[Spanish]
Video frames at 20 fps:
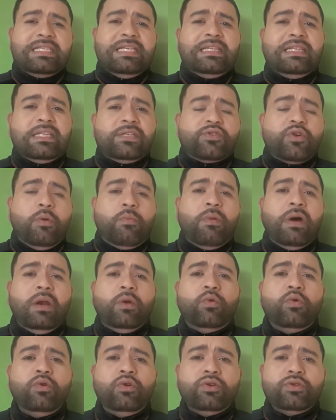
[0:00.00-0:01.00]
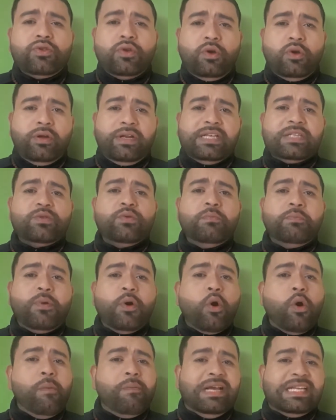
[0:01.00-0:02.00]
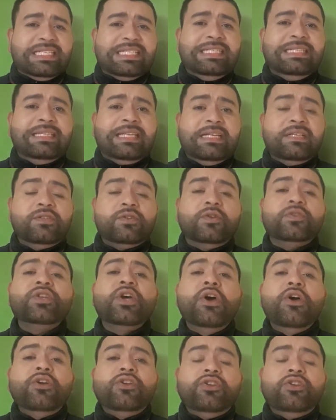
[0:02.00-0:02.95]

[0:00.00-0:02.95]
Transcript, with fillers: sientes como algunos dolores un poco más intensos,